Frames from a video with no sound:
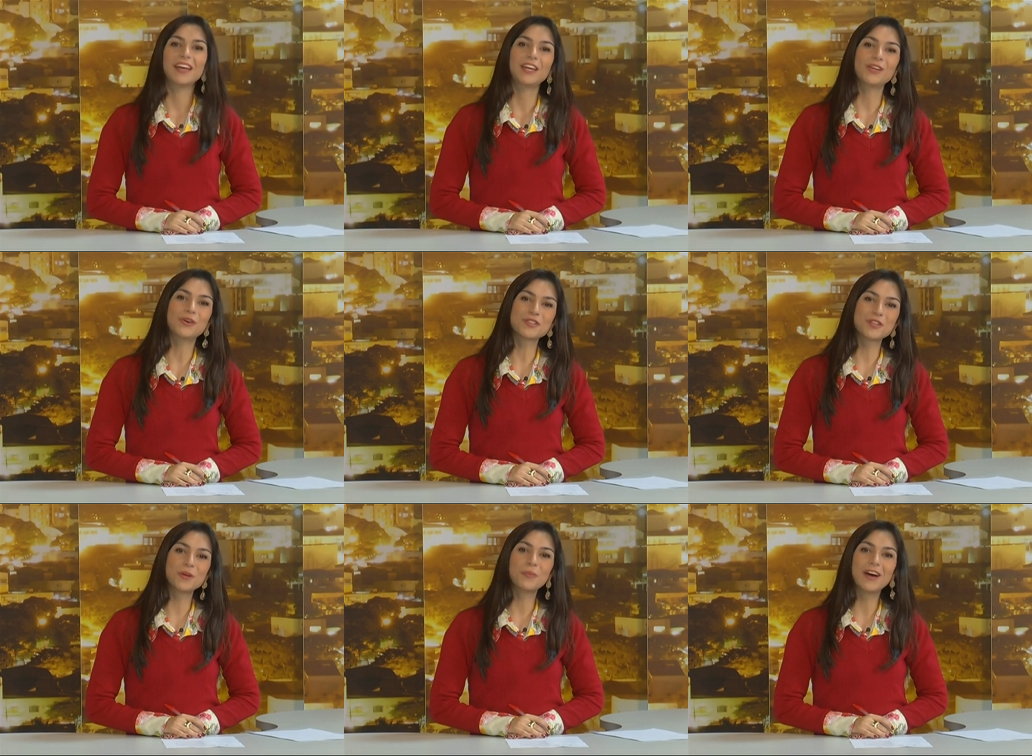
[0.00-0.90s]
E hoje
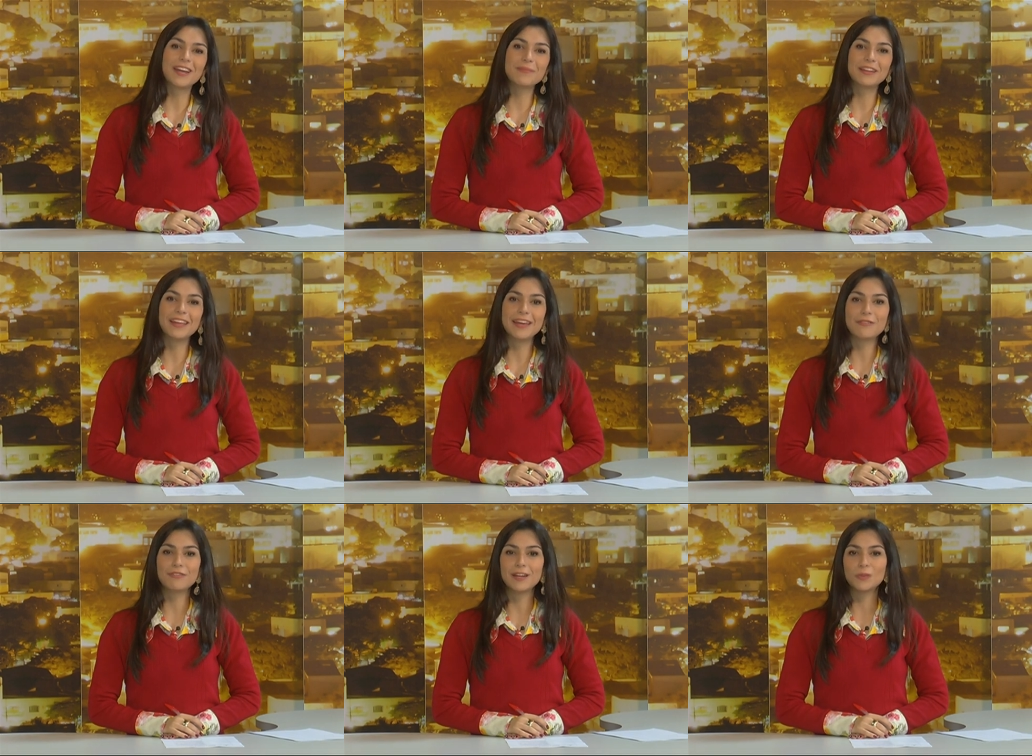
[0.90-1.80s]
em Umuarama tem
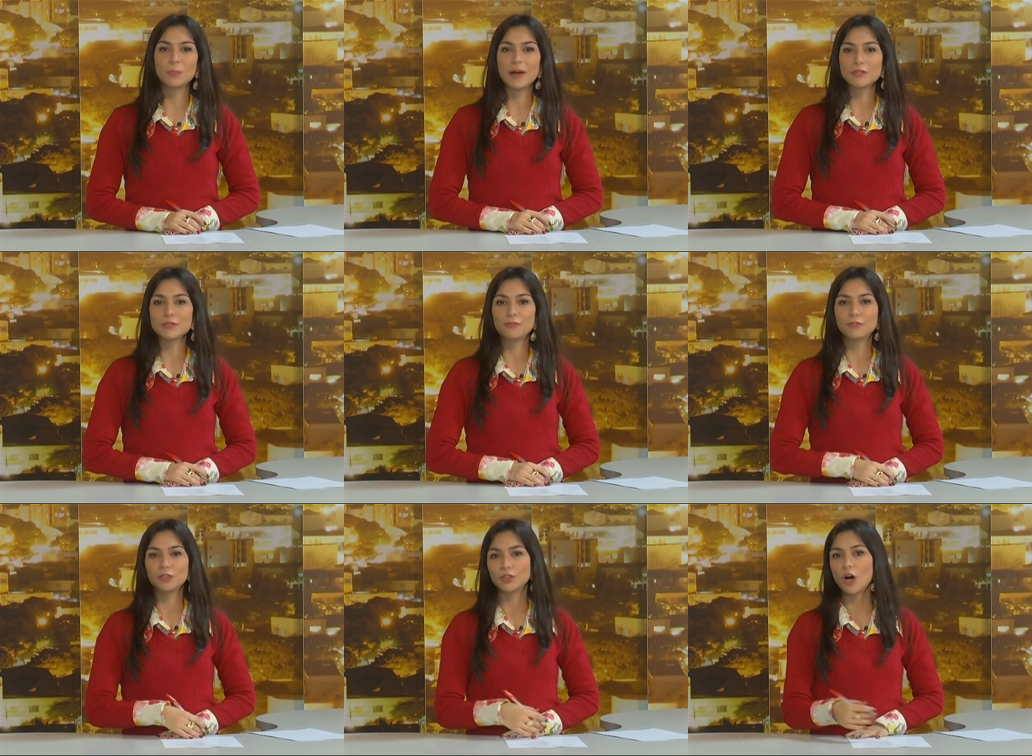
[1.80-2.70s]
evento para os
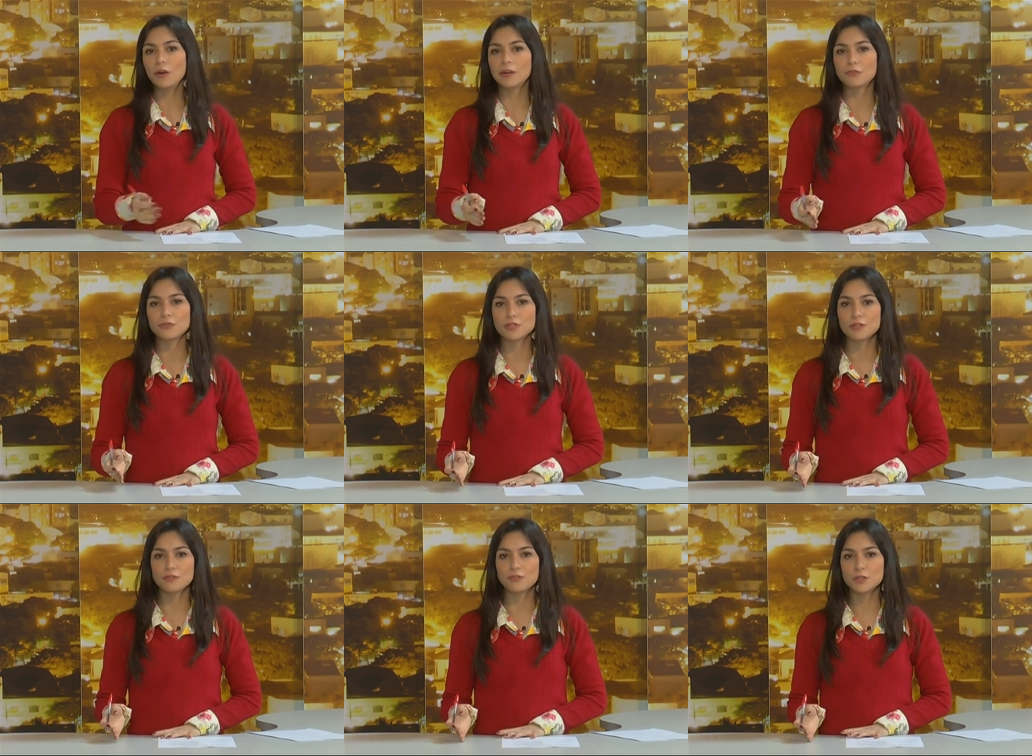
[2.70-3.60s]
fotógrafos
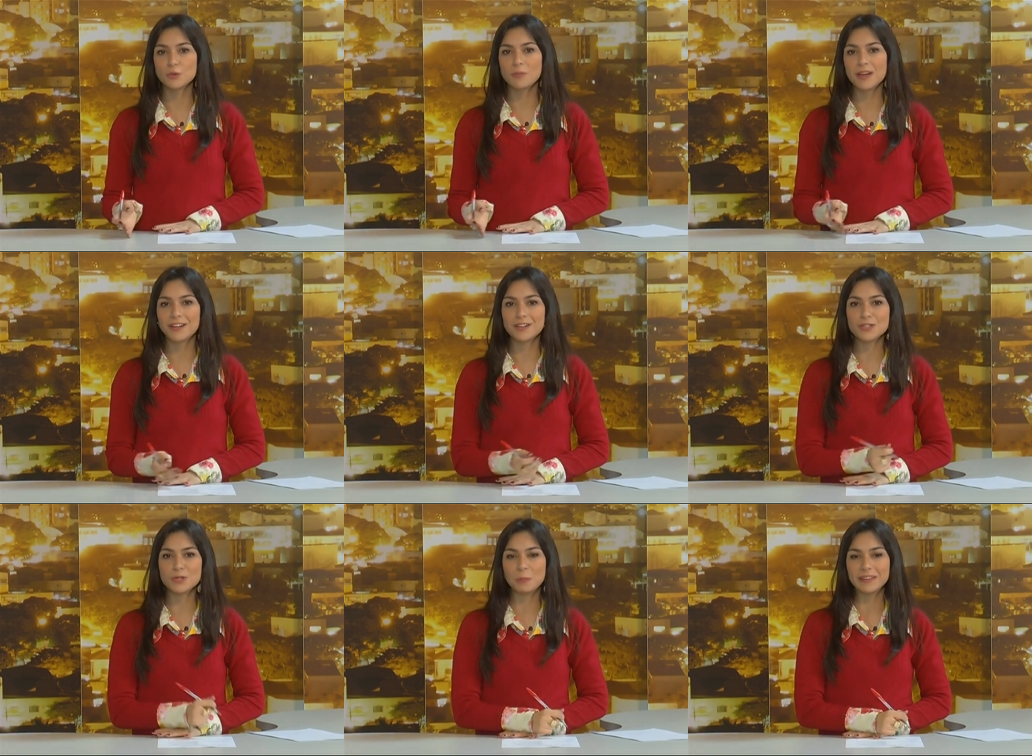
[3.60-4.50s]
e
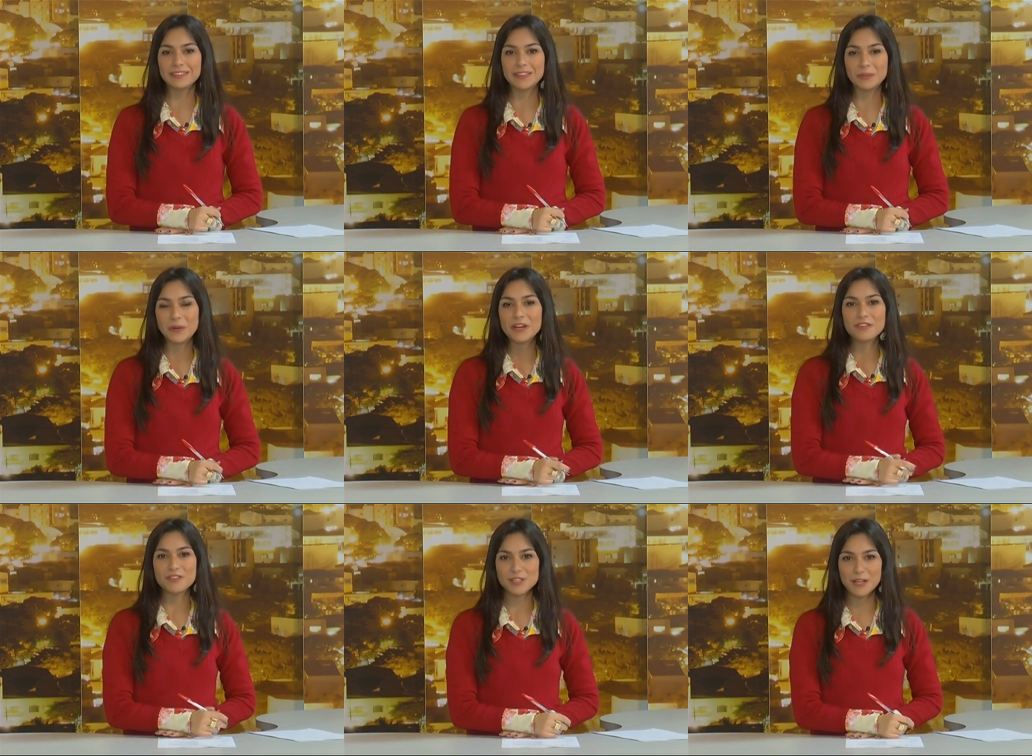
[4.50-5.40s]
videomakers de plantão. Veja na